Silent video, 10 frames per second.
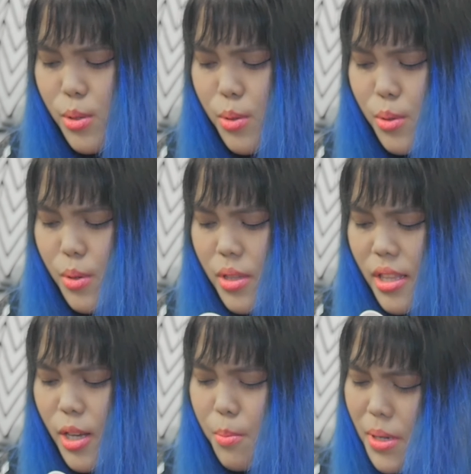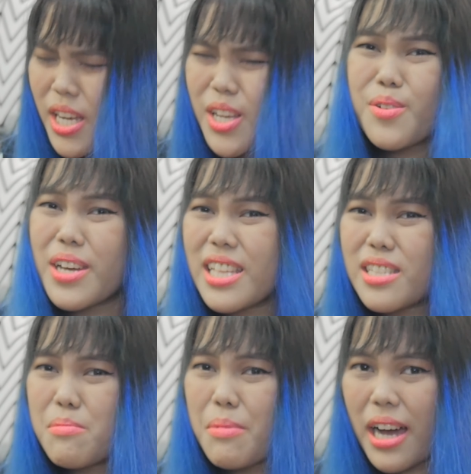So, hindi ko masyado
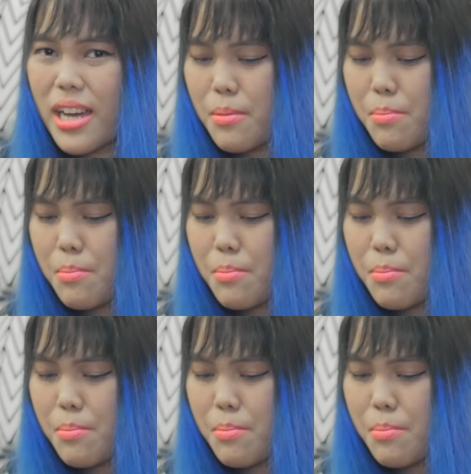gets bakit.